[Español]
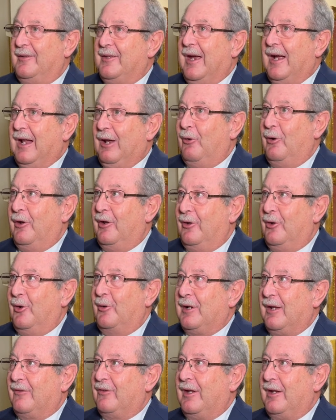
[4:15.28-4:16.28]
llegar los,
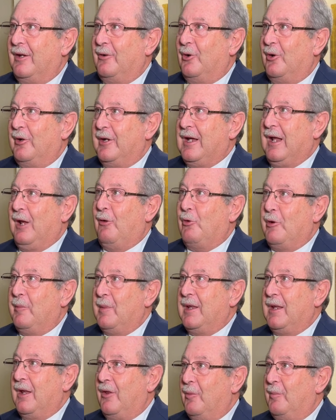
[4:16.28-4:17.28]
nazarenos aquí a la una y media,